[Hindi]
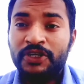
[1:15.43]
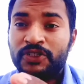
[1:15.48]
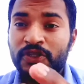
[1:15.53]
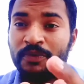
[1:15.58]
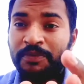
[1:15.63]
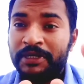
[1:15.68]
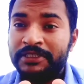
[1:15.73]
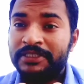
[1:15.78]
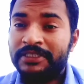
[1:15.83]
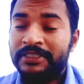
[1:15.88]

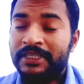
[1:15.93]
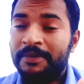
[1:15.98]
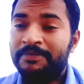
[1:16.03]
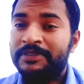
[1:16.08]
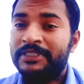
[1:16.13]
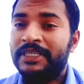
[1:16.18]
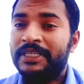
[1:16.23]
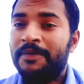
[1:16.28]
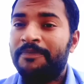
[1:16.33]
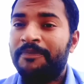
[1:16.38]
तो फ्रेंड
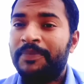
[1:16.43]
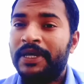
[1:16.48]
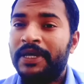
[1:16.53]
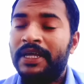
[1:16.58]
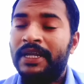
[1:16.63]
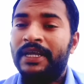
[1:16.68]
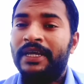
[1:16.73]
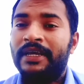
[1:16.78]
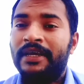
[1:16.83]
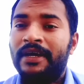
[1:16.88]
सबसे
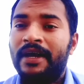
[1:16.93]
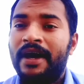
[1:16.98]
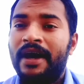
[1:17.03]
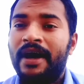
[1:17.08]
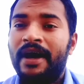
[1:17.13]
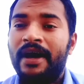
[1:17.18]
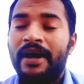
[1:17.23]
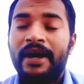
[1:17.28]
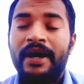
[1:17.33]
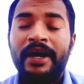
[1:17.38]
पहले
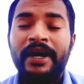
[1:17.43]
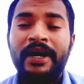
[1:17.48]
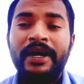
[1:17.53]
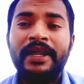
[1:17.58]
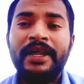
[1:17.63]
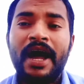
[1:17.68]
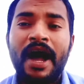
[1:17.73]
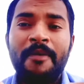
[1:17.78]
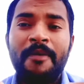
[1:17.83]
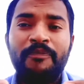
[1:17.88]

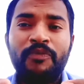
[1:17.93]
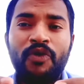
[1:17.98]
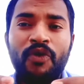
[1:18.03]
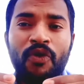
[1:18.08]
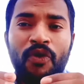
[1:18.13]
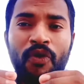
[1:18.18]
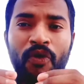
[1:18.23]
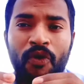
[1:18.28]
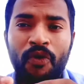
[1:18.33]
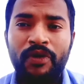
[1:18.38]
अगर
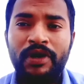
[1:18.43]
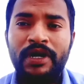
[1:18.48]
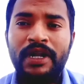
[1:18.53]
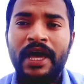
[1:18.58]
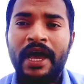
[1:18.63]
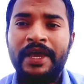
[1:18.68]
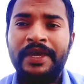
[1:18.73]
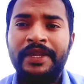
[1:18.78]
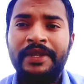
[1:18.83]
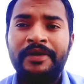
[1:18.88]
आपको
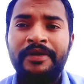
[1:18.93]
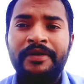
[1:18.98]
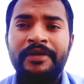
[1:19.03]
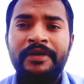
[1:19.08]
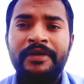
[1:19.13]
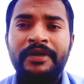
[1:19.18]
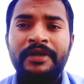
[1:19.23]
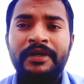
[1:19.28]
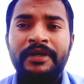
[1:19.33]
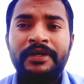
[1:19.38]
ऑनलाइन
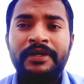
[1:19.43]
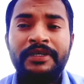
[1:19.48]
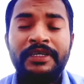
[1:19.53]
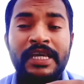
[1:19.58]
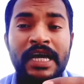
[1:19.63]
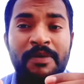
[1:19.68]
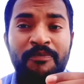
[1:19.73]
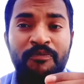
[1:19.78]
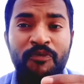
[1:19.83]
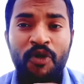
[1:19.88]

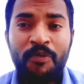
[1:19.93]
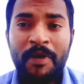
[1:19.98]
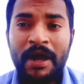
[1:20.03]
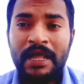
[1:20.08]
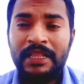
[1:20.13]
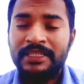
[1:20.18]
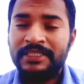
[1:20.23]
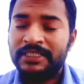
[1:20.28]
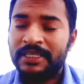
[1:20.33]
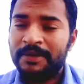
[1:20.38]
या
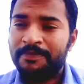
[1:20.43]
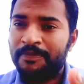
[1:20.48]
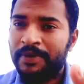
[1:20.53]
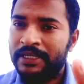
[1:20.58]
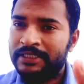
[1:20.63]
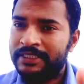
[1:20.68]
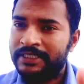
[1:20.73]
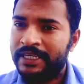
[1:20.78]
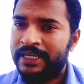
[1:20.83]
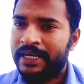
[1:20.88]
मोबाइल से
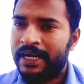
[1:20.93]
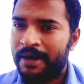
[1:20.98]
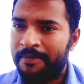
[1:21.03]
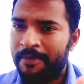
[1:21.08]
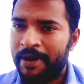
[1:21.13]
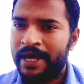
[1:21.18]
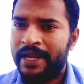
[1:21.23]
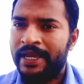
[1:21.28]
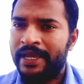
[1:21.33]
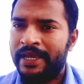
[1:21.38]
पैसे
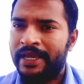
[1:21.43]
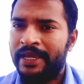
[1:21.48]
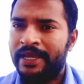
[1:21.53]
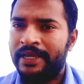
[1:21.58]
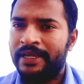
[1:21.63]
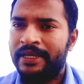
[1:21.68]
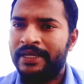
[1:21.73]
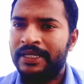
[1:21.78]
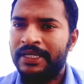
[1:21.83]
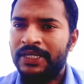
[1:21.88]
कमाने
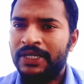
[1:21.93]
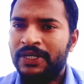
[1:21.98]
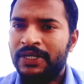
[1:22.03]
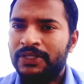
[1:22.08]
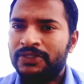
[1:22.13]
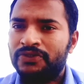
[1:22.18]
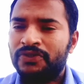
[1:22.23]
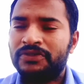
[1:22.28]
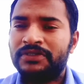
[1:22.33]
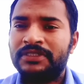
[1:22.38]
हैं
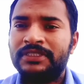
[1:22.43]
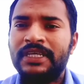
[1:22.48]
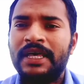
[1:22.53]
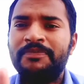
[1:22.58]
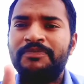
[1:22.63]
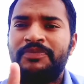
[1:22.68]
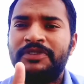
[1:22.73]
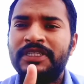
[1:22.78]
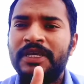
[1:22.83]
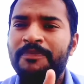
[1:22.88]
तो
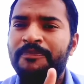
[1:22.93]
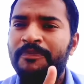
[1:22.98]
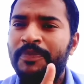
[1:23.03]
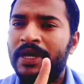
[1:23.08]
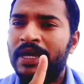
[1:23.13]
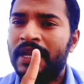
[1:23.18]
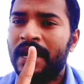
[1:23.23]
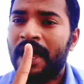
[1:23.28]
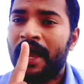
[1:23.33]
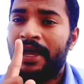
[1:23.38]
सबसे
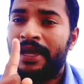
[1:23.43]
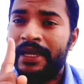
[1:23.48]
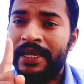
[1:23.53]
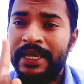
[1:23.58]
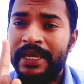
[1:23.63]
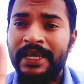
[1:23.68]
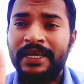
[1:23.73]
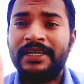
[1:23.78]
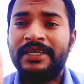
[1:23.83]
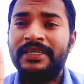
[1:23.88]
पहला
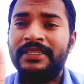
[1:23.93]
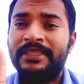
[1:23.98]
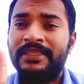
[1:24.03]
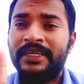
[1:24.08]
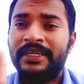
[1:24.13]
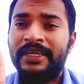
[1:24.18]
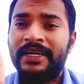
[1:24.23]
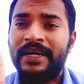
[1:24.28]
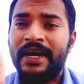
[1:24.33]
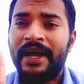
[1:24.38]
एक ही
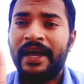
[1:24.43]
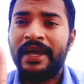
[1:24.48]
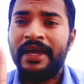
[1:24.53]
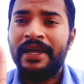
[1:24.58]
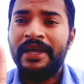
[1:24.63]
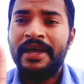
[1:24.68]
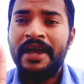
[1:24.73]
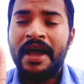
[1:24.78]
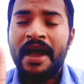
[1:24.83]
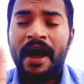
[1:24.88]
तरीका है
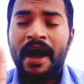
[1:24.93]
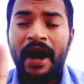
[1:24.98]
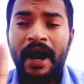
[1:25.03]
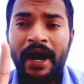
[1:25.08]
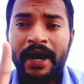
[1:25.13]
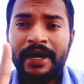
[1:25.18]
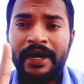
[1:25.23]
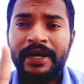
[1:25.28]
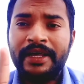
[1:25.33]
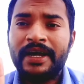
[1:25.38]

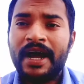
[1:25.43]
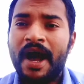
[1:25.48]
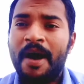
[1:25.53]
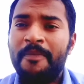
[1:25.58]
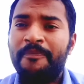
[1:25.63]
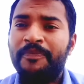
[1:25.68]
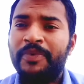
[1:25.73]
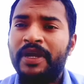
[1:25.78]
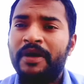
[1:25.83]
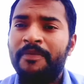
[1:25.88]
अगर
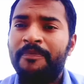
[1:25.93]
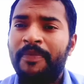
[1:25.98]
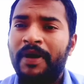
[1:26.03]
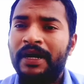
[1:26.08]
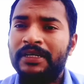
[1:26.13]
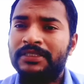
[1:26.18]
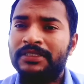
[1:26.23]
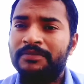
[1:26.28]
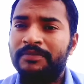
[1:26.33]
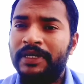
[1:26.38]
आपके
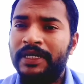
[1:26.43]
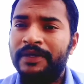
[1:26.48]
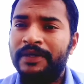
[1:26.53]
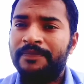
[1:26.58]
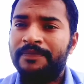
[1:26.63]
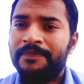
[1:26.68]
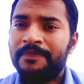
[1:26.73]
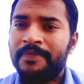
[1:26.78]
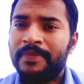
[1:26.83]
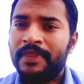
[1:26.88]
पास
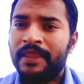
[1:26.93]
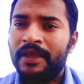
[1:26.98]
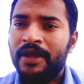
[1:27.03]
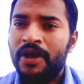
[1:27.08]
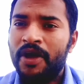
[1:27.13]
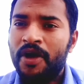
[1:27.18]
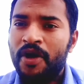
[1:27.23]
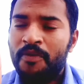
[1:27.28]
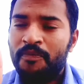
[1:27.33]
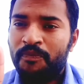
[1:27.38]

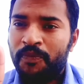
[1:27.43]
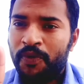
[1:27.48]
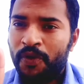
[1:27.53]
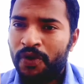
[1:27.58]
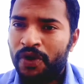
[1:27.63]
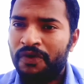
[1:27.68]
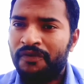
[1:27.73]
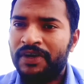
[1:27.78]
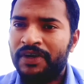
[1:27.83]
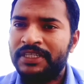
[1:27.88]
में
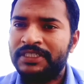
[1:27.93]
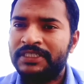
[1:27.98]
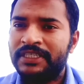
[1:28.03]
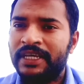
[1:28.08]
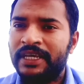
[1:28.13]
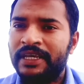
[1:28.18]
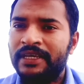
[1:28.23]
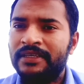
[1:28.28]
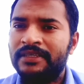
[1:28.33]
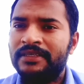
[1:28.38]
फॉलोअर्स हैं